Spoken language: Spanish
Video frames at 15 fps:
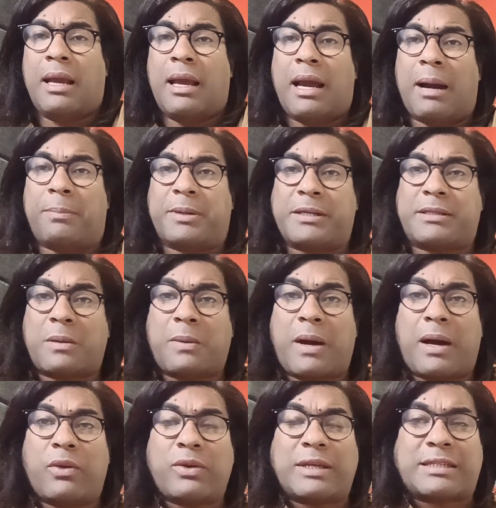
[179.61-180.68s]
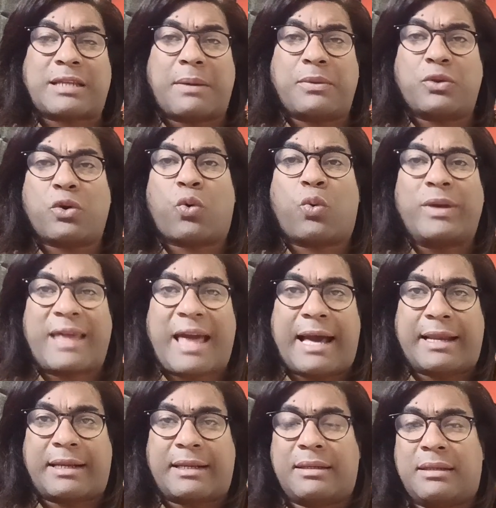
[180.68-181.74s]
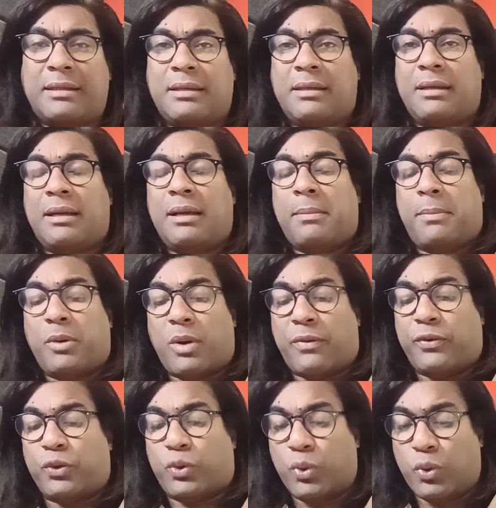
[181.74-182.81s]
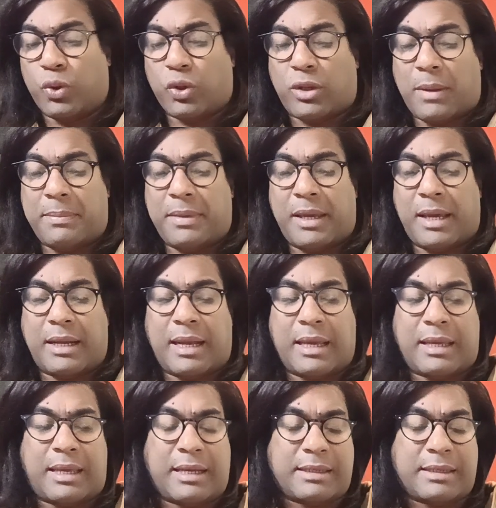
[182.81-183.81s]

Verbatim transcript: ha preservado y ha sabido cuidar. Pero a futuro también hay que